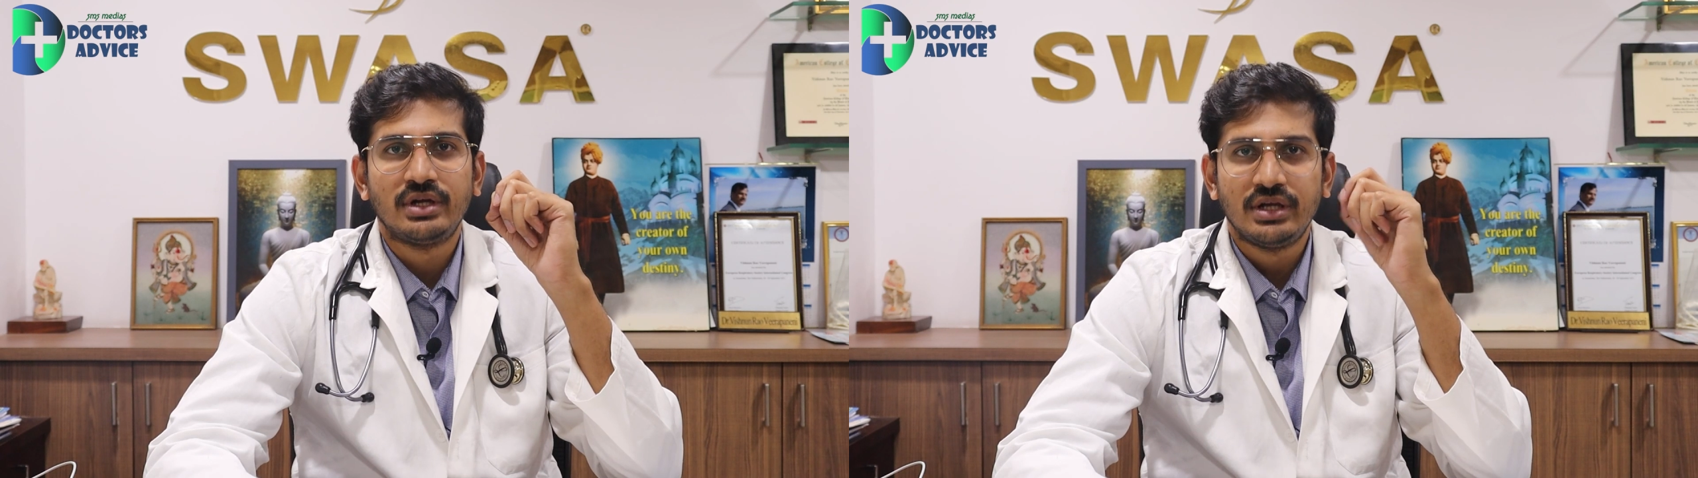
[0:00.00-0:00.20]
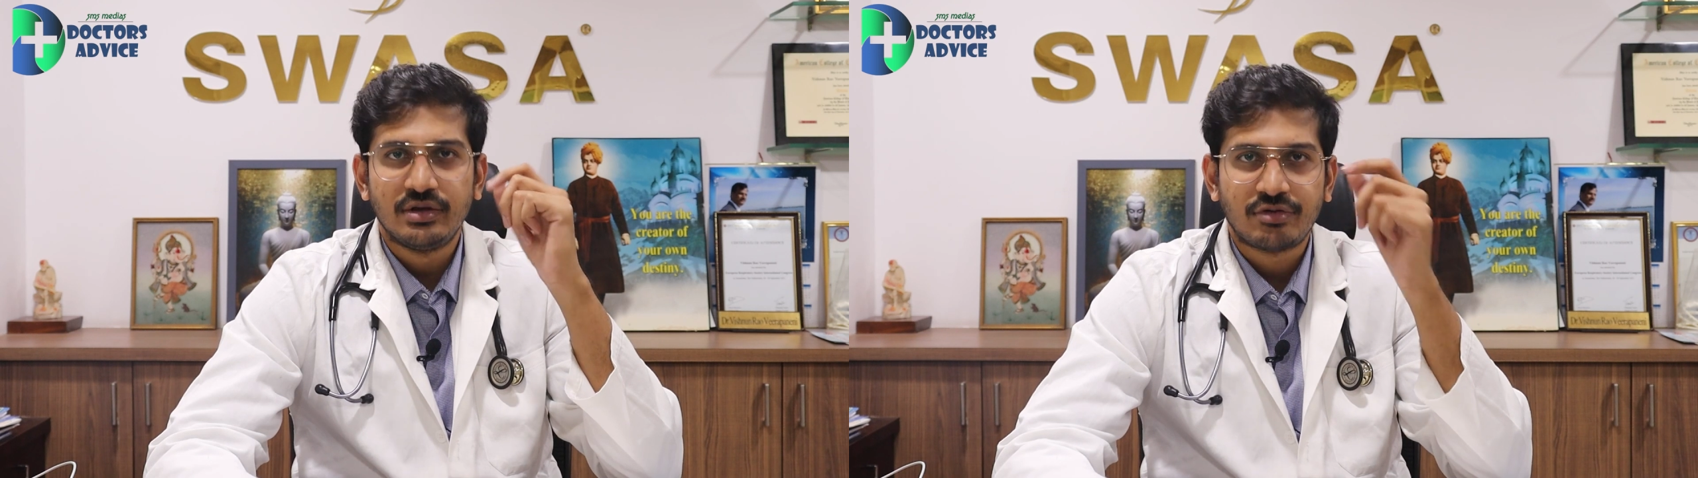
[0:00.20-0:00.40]

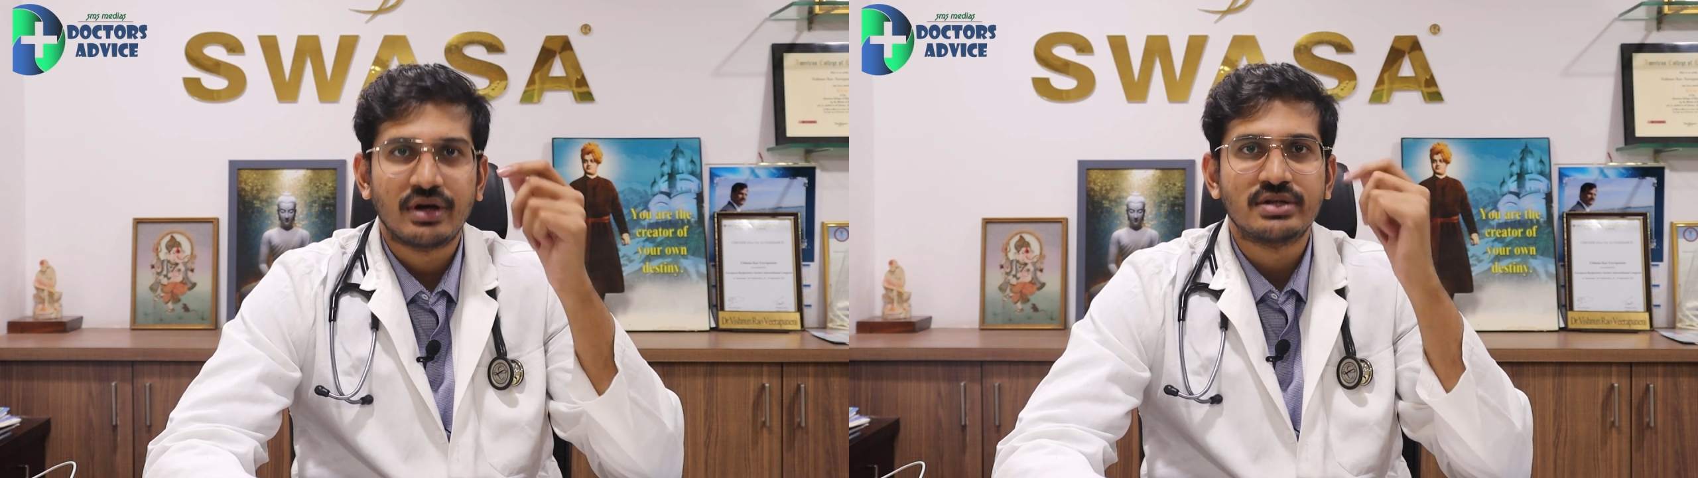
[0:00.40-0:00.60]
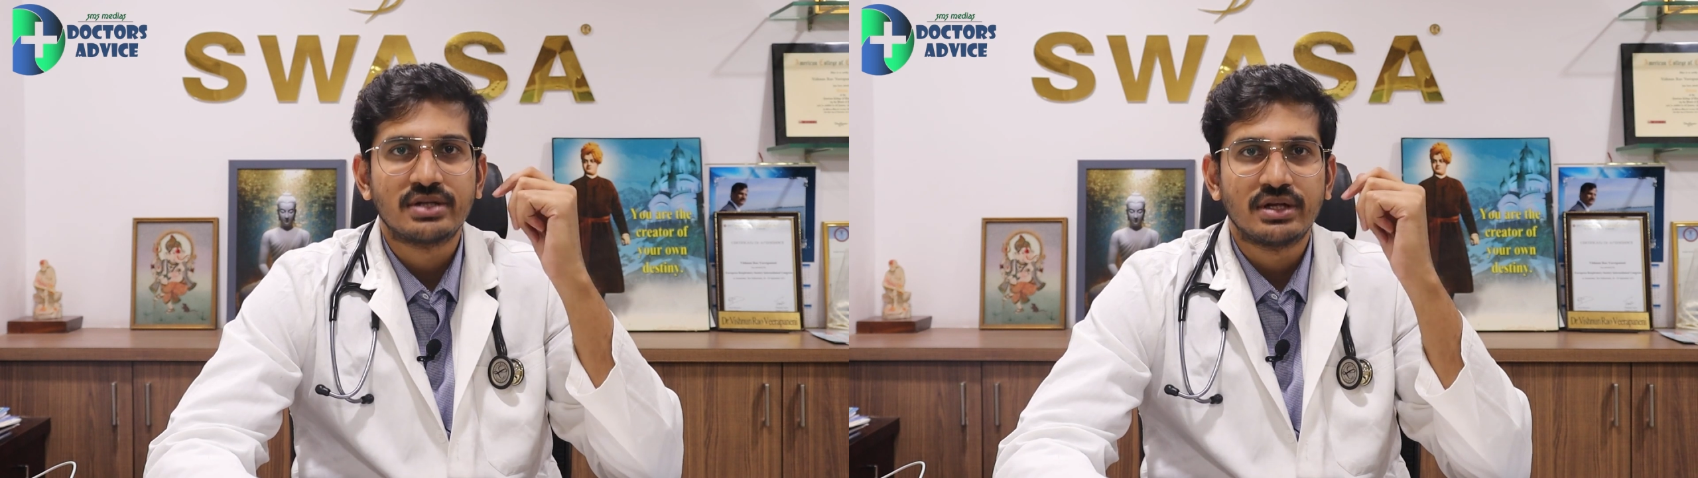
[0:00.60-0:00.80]
ఈ
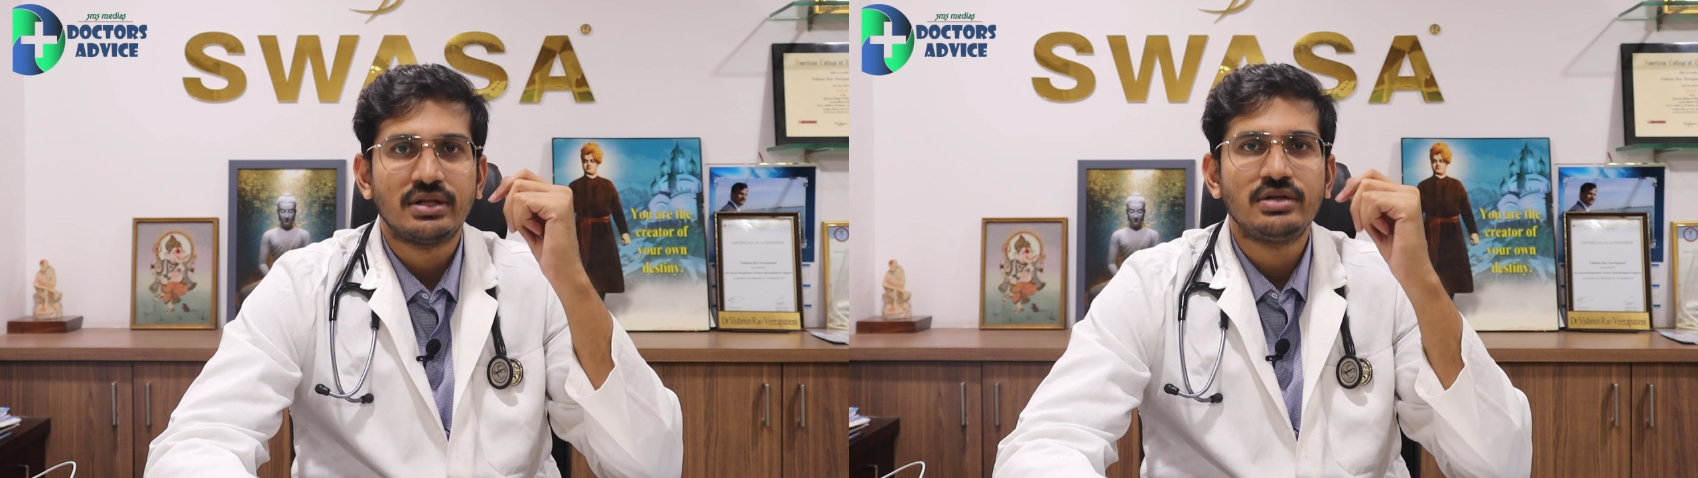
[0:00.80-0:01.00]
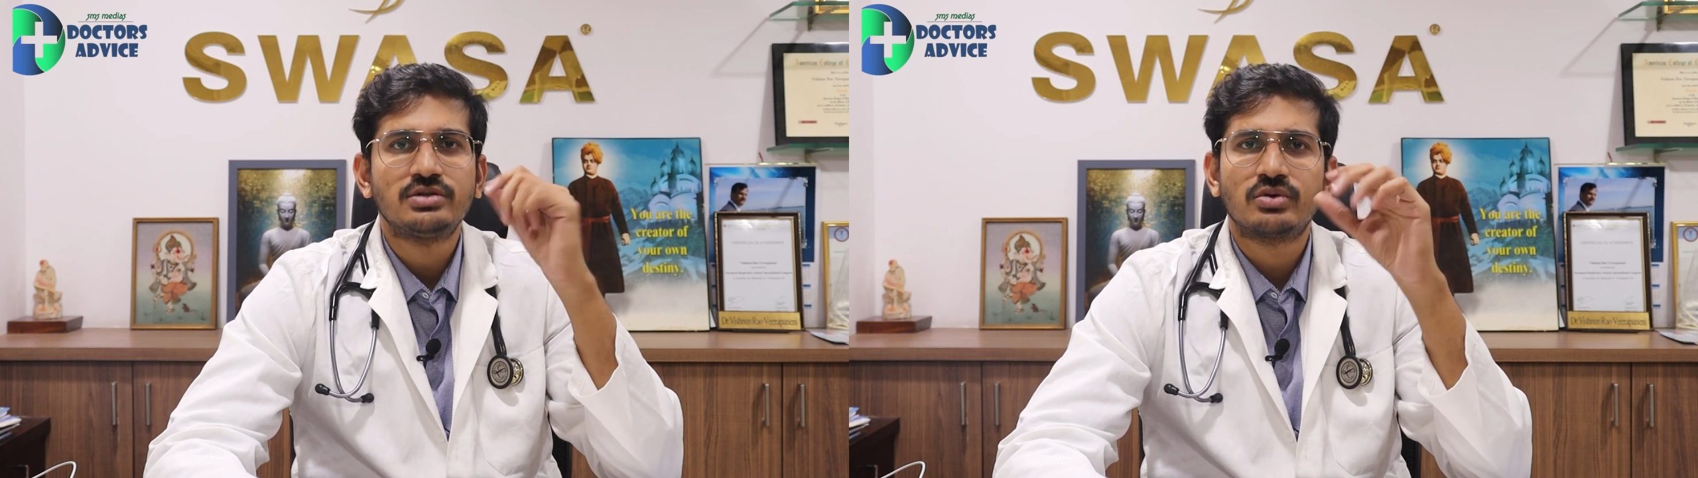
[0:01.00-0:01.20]
ఫంగస్ అనేది